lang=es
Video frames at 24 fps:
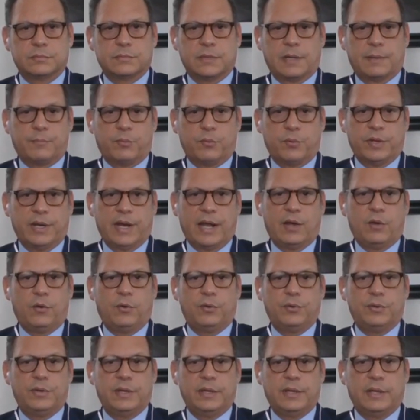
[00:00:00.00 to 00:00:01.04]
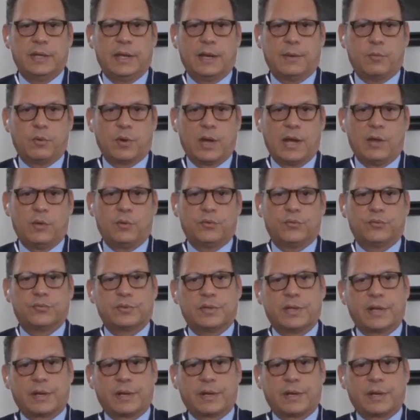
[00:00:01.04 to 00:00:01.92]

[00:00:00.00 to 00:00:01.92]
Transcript: apoderados de abogados